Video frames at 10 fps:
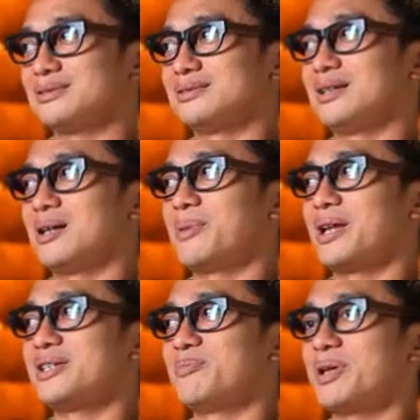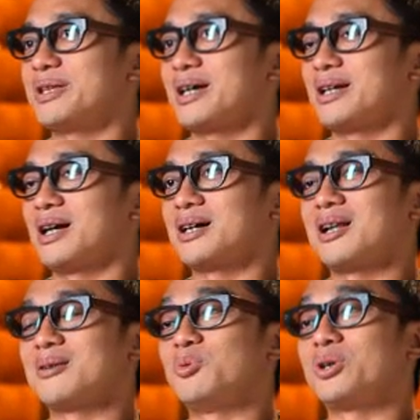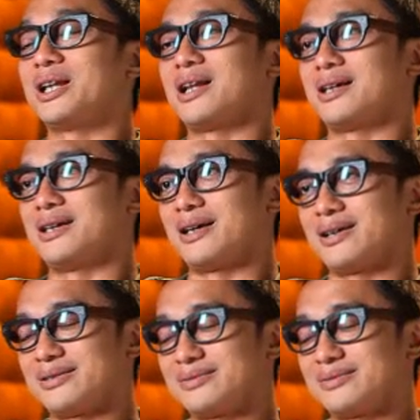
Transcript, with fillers: dan manajemennya adalah kalbu keilahian.